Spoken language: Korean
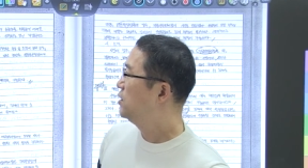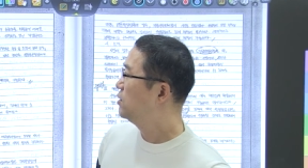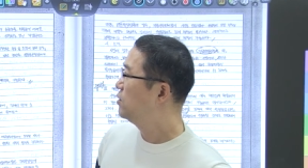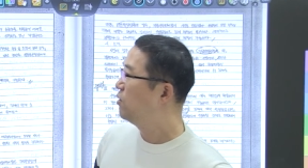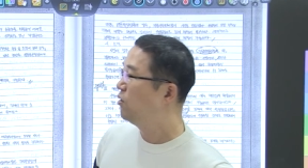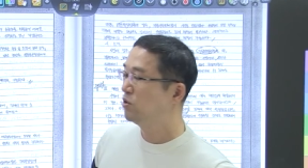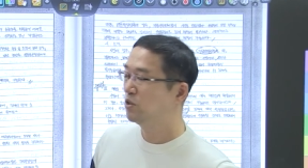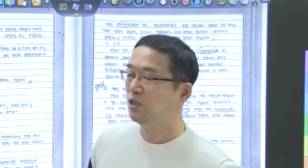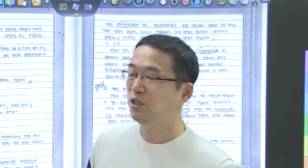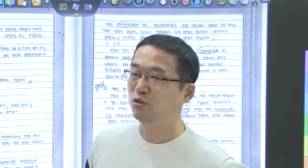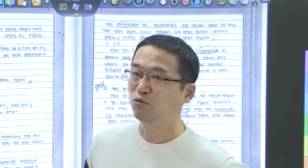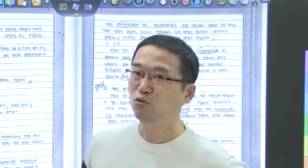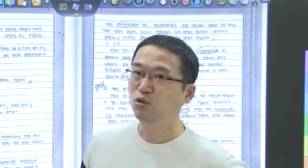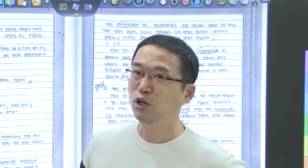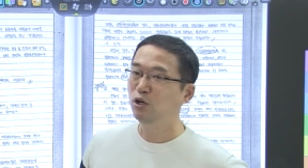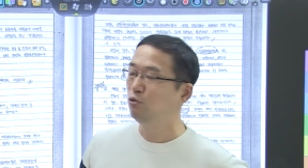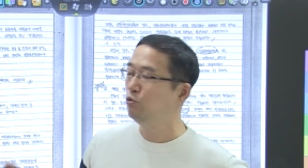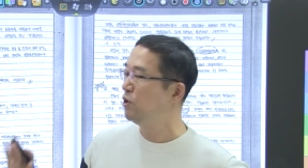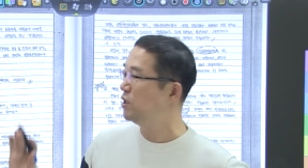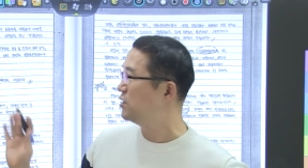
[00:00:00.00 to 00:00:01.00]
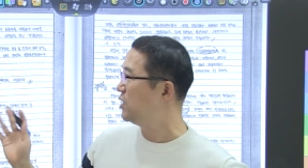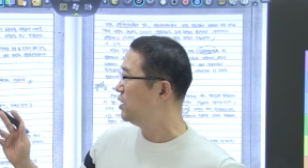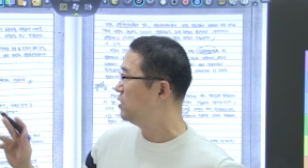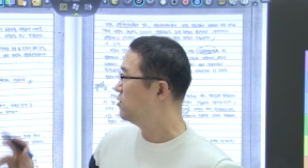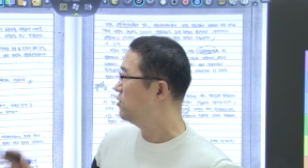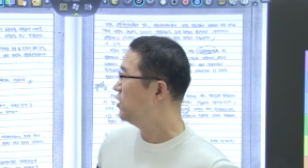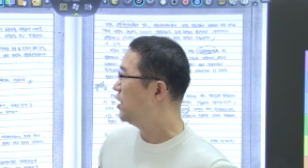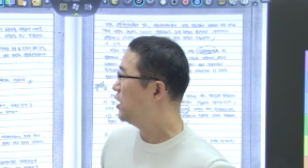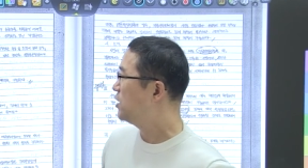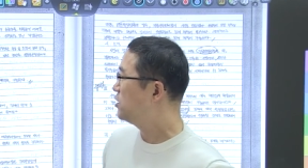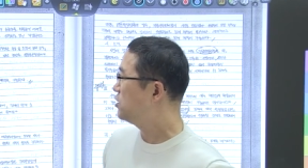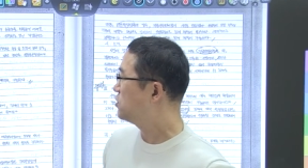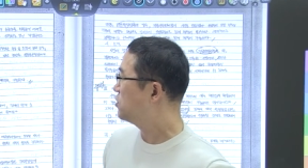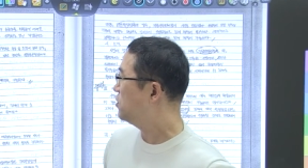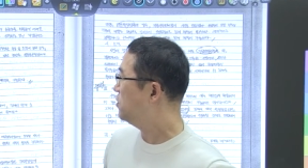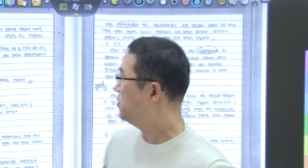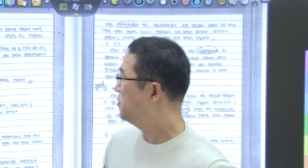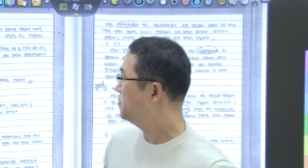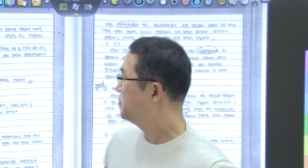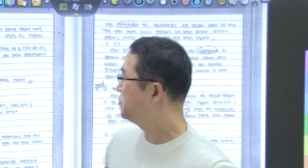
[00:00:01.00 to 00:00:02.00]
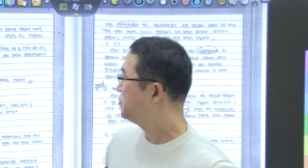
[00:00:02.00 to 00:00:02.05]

거지 우리를 위해서 하는 건 아니죠.